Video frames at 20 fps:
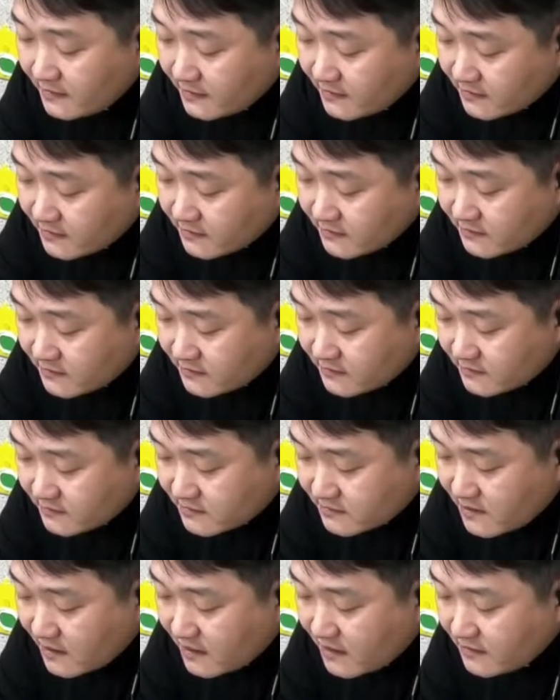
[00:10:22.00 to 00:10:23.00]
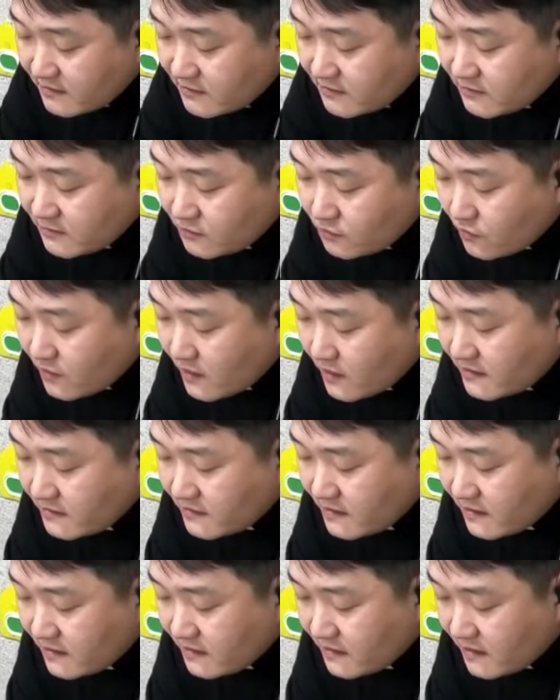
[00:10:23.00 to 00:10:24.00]
그는 살아있는 동안
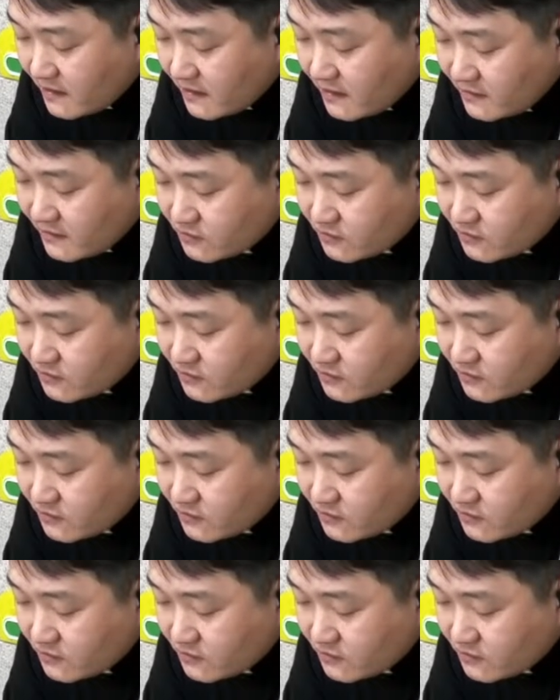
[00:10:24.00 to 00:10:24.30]
내내